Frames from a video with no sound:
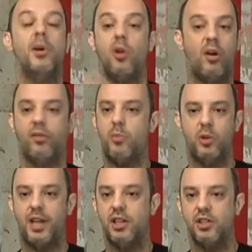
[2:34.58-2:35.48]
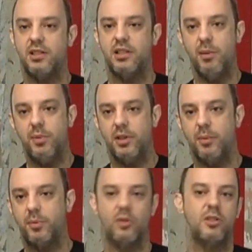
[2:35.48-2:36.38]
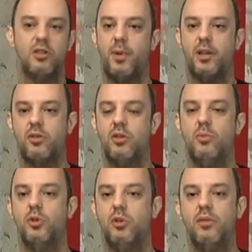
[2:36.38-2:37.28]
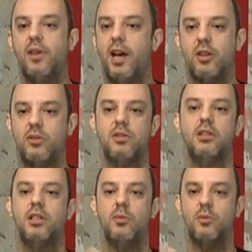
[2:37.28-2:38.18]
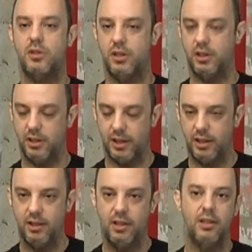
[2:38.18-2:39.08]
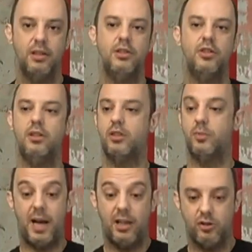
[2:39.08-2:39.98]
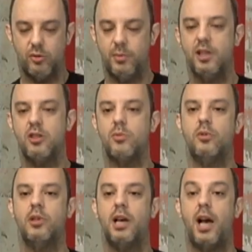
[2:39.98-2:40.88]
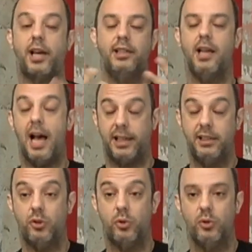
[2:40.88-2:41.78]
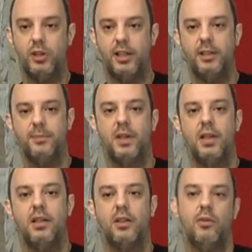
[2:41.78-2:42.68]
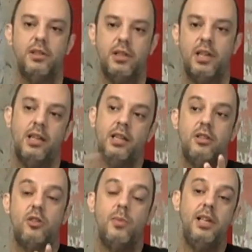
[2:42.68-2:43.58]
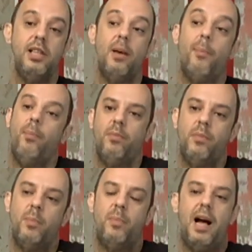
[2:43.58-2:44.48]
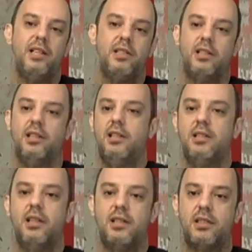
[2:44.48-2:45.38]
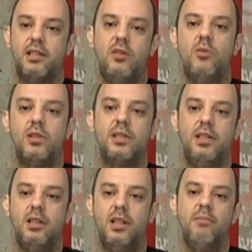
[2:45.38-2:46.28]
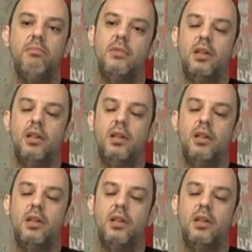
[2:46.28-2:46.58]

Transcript: Uma nova montagem sempre, né, porque os espaços são muito diversos em termos de, né, de espaço mesmo, arqu arquitetura, né? Então as, existe uma linha básica da encenação, assim, né?